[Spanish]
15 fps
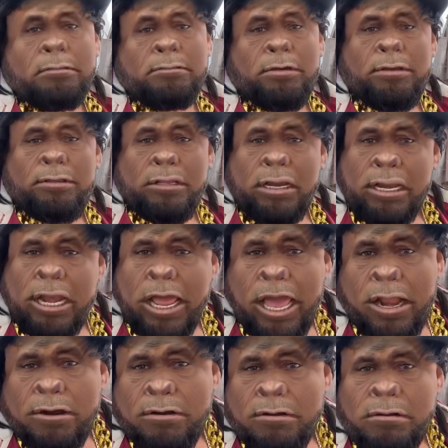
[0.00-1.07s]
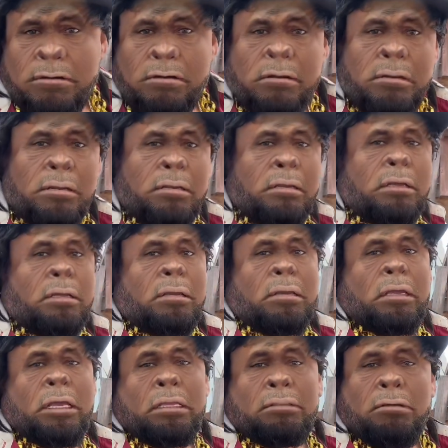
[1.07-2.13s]
Soy trailero.
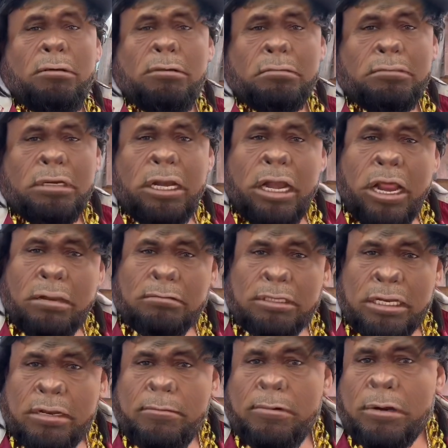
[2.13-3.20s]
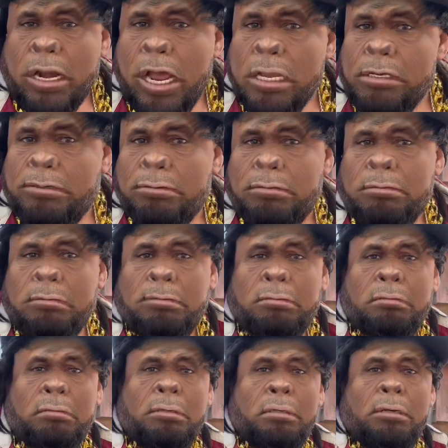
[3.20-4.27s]
Y todos los traileros tenemos rancho.
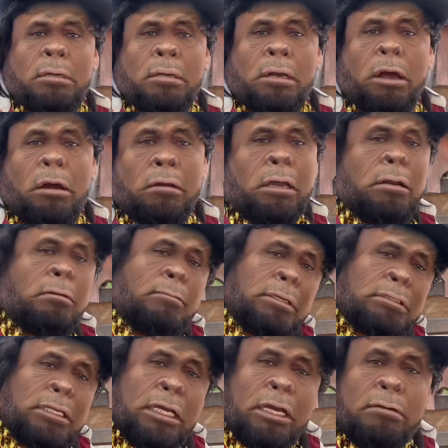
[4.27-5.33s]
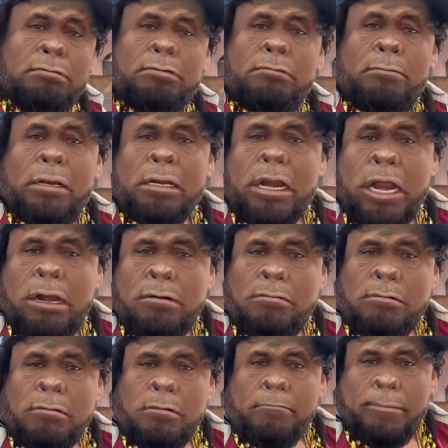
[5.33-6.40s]
Aunque nomás tengamos un
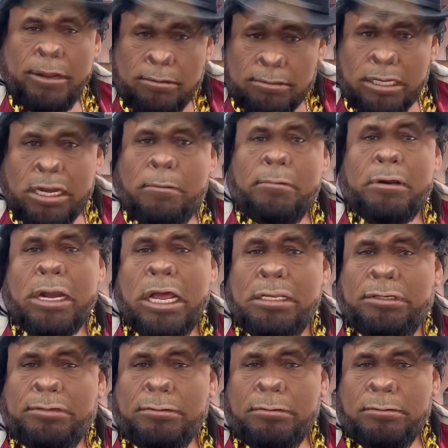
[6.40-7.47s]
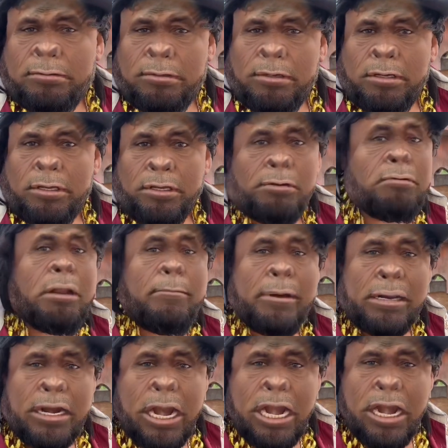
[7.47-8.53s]
marrano, pero tenemos rancho y una
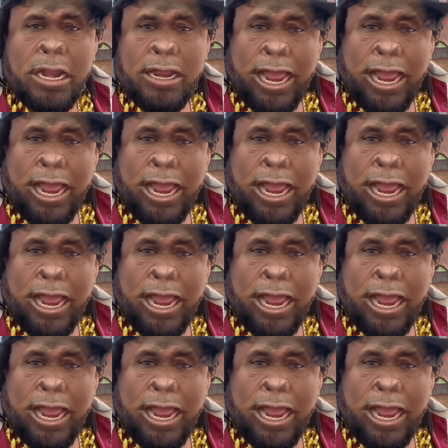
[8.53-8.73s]
marrana.